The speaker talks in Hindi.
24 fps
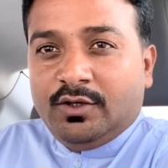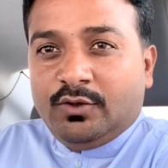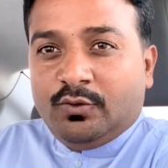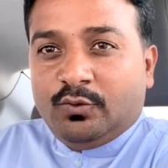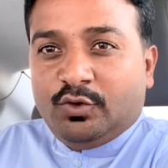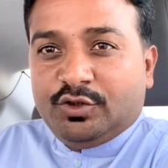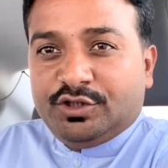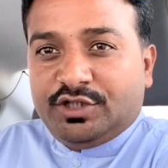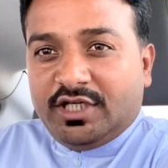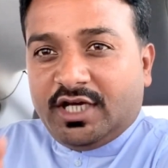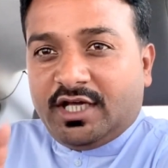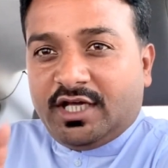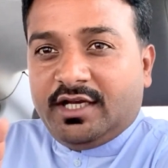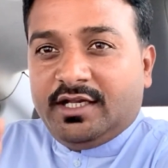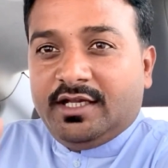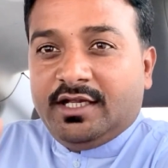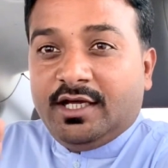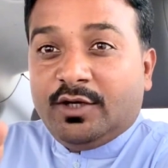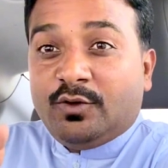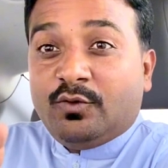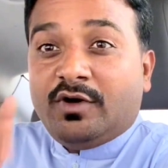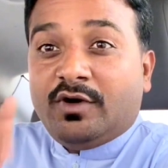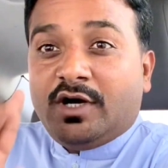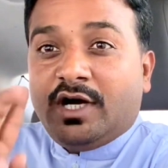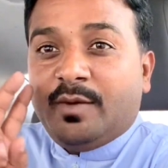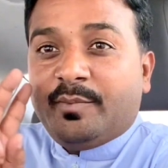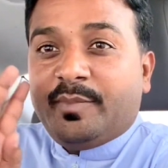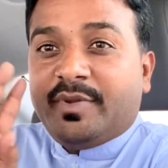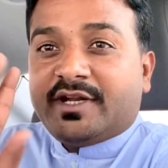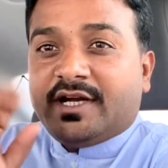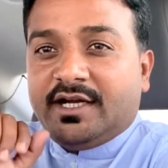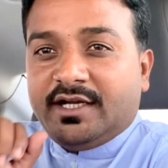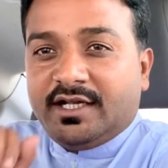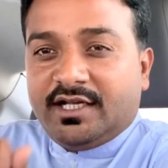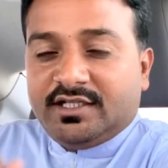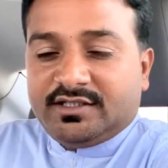वो देखनी है कि वहाँ पे
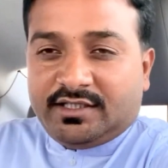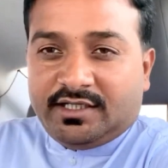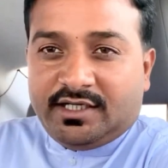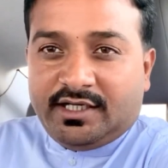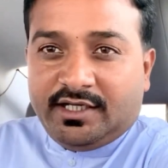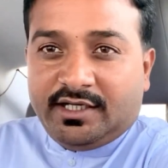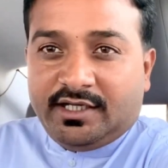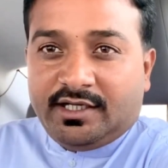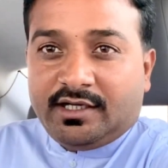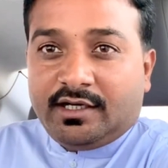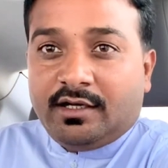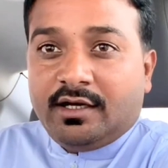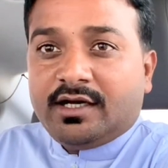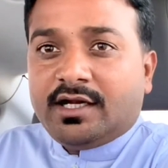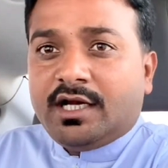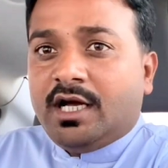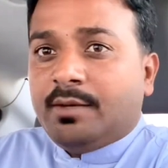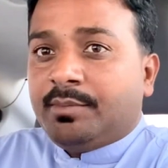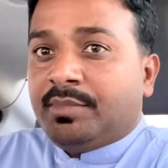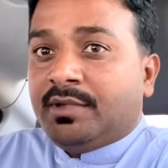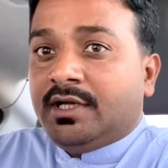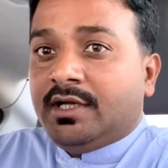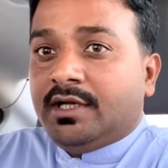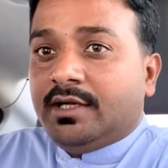रेंट कितना है ठीक है अगर आप